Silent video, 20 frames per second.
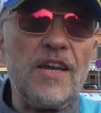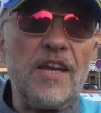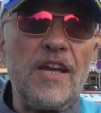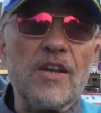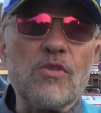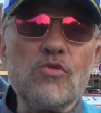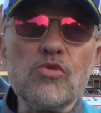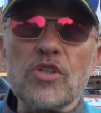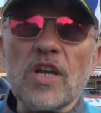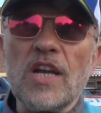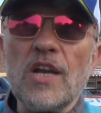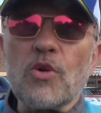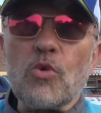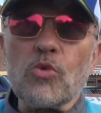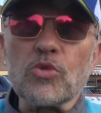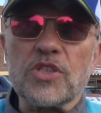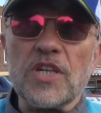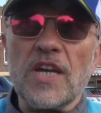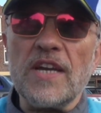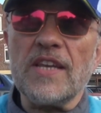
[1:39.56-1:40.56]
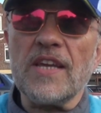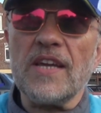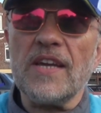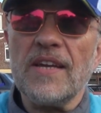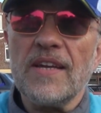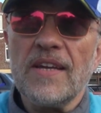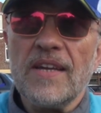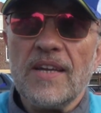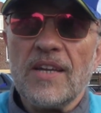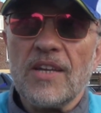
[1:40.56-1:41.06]
écouter les conseils
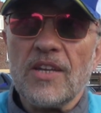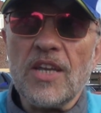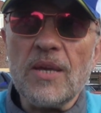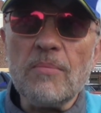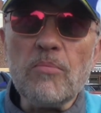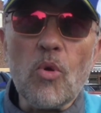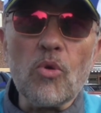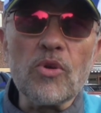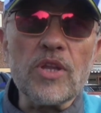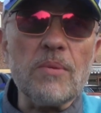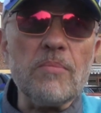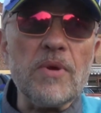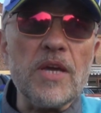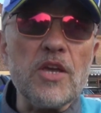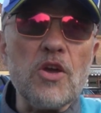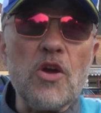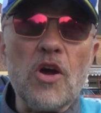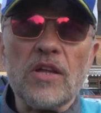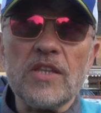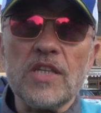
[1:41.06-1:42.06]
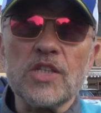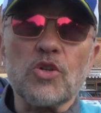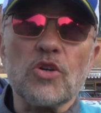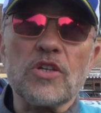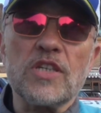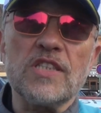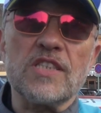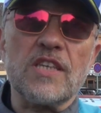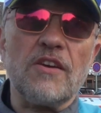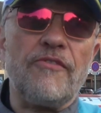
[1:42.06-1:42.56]
des, des bons, des meilleurs, des gens
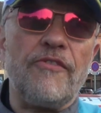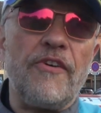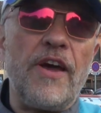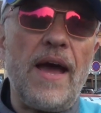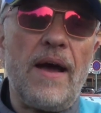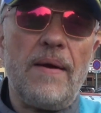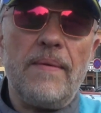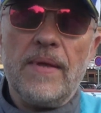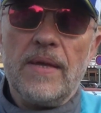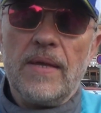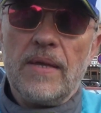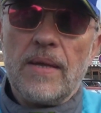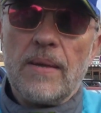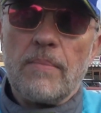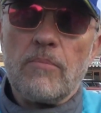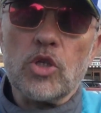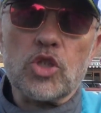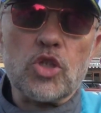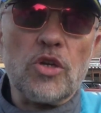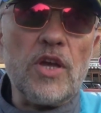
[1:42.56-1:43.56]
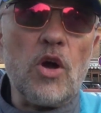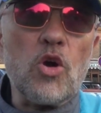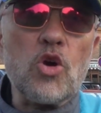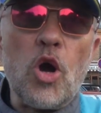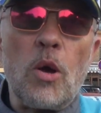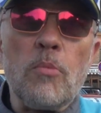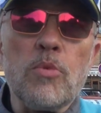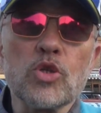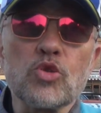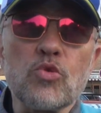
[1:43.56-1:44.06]
qui savent faire. Moi, j'en ai
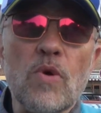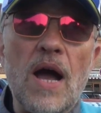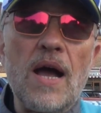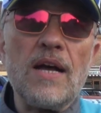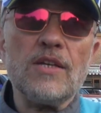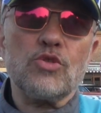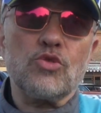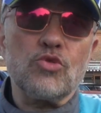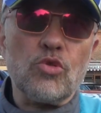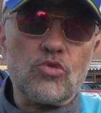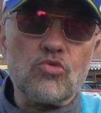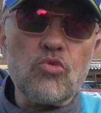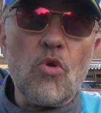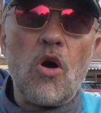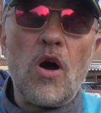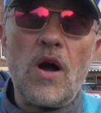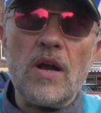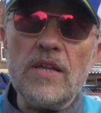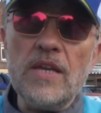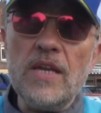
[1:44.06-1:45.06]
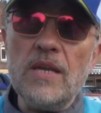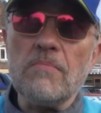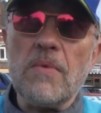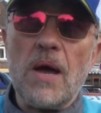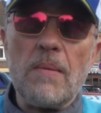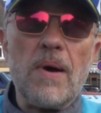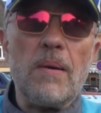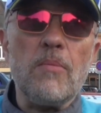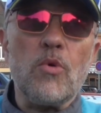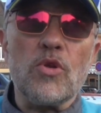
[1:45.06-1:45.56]
encore besoin, surtout en rallye,
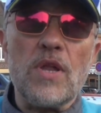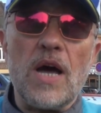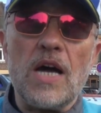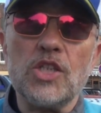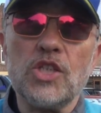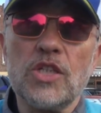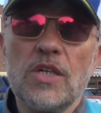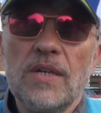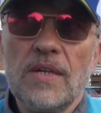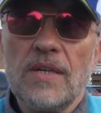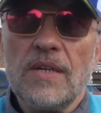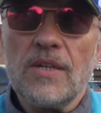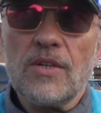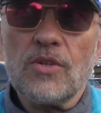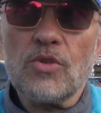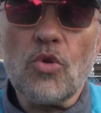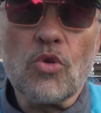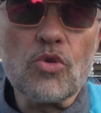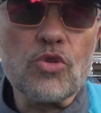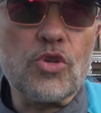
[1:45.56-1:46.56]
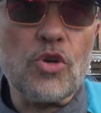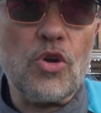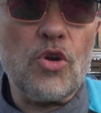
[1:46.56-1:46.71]
même à mon âge. Donc.